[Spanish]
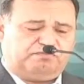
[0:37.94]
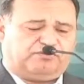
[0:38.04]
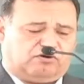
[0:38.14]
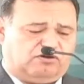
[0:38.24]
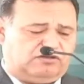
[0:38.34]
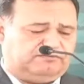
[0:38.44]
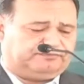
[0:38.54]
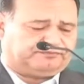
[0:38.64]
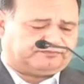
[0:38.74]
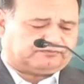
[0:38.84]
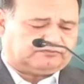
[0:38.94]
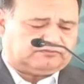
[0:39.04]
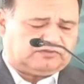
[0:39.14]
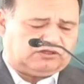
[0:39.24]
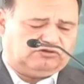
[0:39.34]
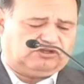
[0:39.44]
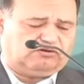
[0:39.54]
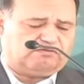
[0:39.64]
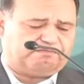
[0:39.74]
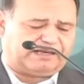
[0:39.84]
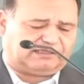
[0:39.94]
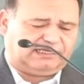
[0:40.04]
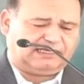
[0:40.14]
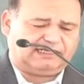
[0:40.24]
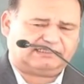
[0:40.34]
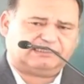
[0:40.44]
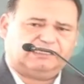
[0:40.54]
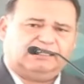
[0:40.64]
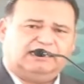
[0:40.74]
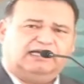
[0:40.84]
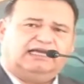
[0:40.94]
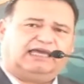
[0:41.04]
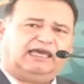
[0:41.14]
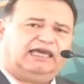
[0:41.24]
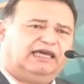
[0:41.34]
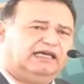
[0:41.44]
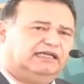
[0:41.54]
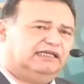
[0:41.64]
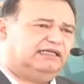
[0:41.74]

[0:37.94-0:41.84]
Hoy por hoy, yo quiero compartirles que